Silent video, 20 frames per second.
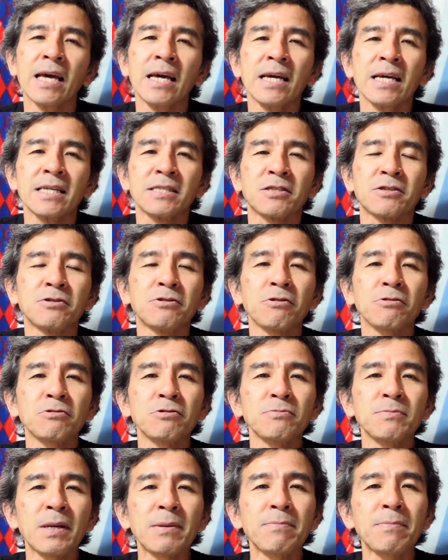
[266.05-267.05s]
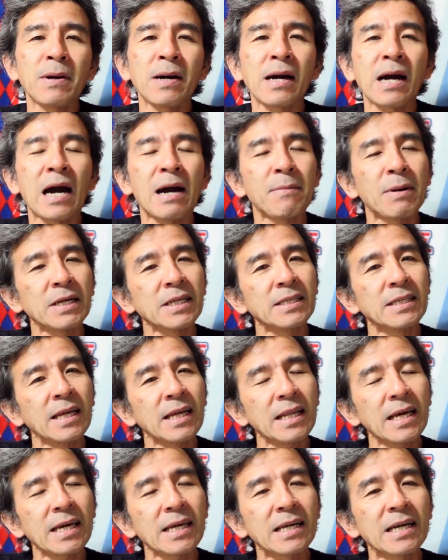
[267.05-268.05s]
主力メンバーがあまり出
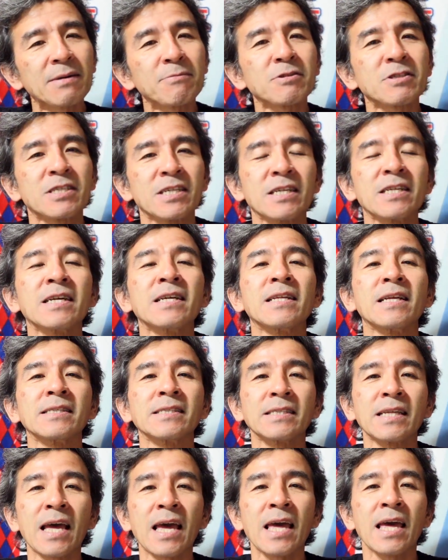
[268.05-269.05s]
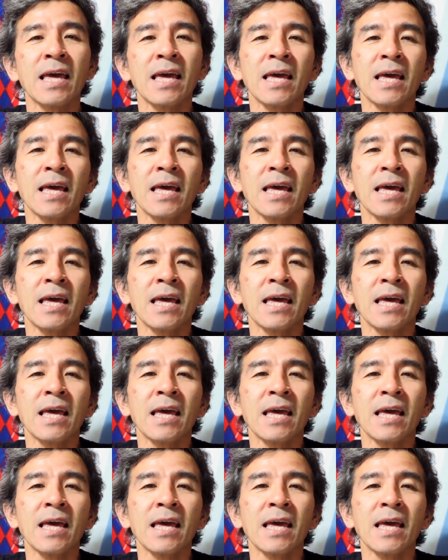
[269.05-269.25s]
ないかもしれないですね。